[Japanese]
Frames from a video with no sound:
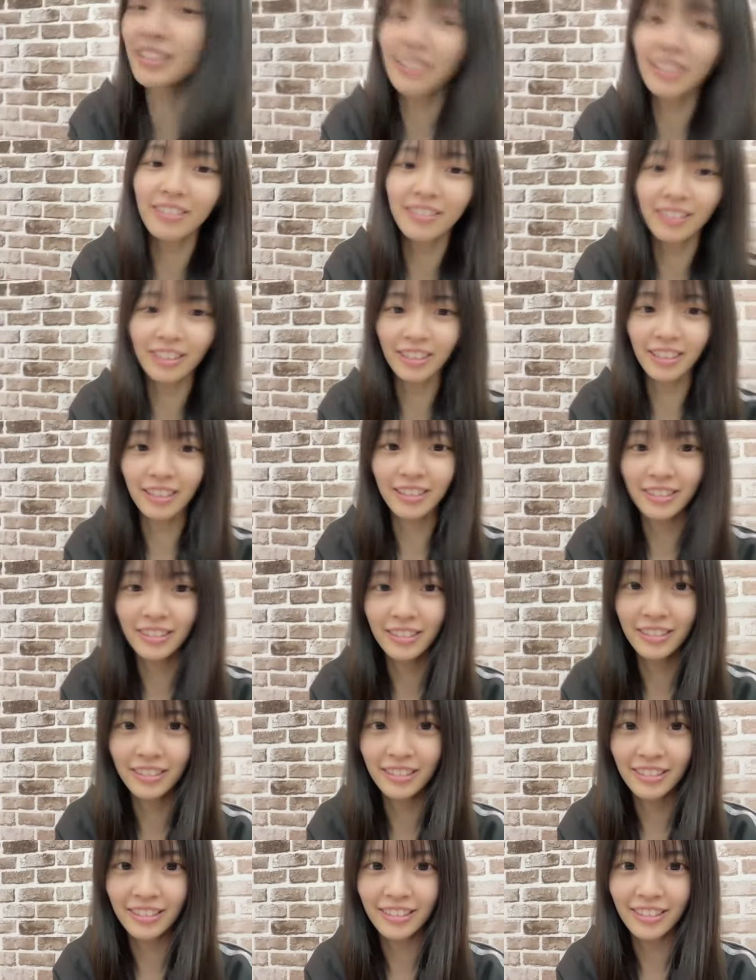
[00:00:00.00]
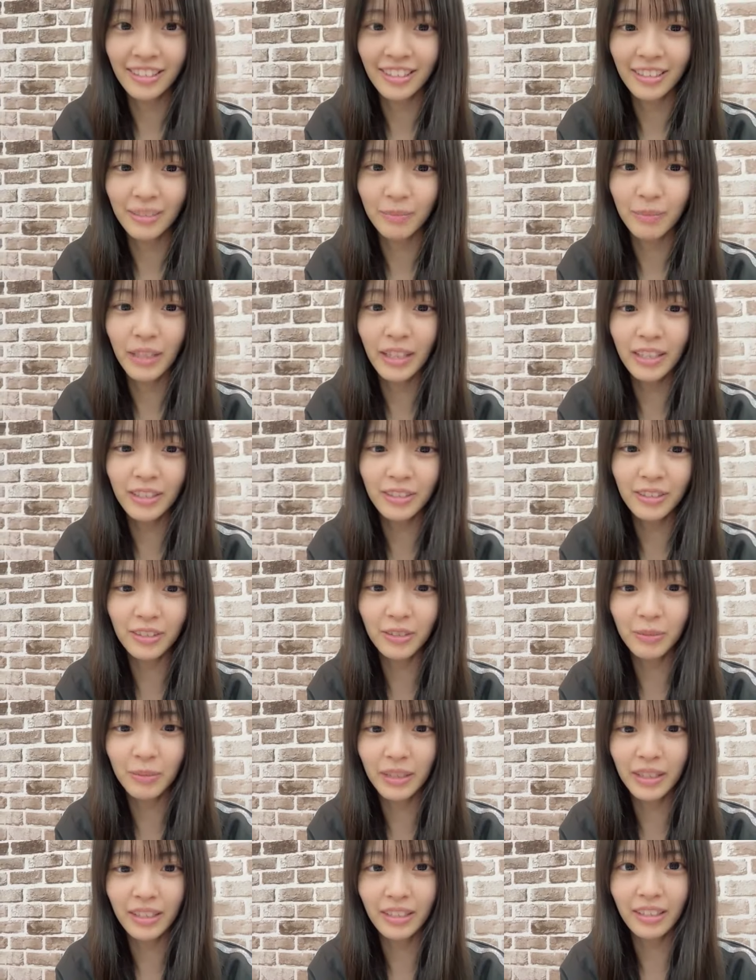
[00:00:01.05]
いけるかなメイク呼
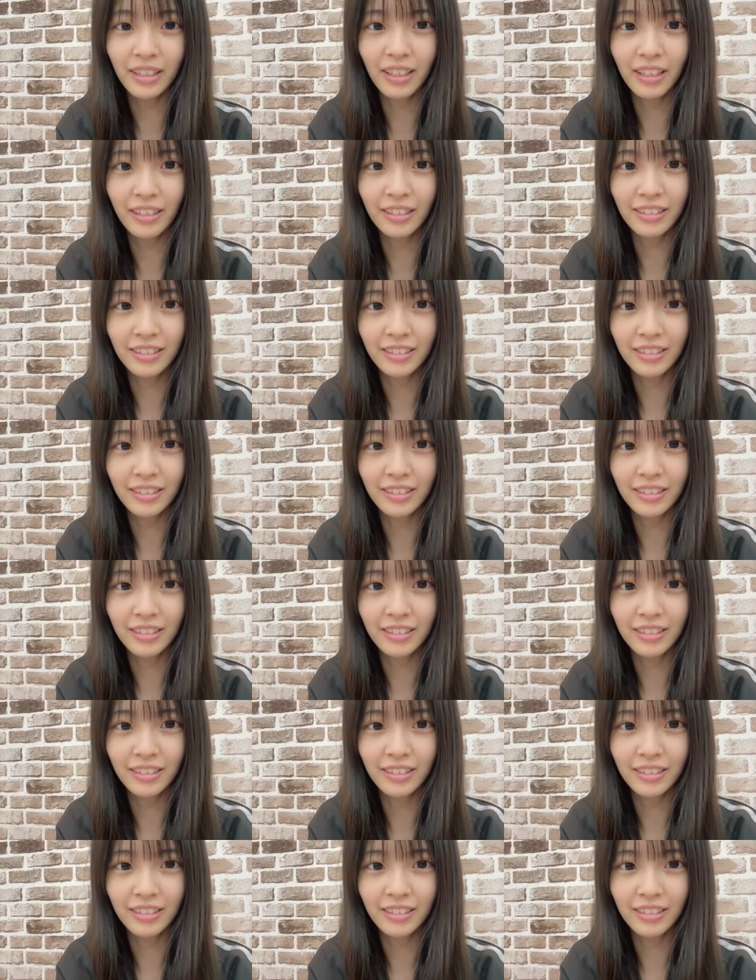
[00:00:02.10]
ばれた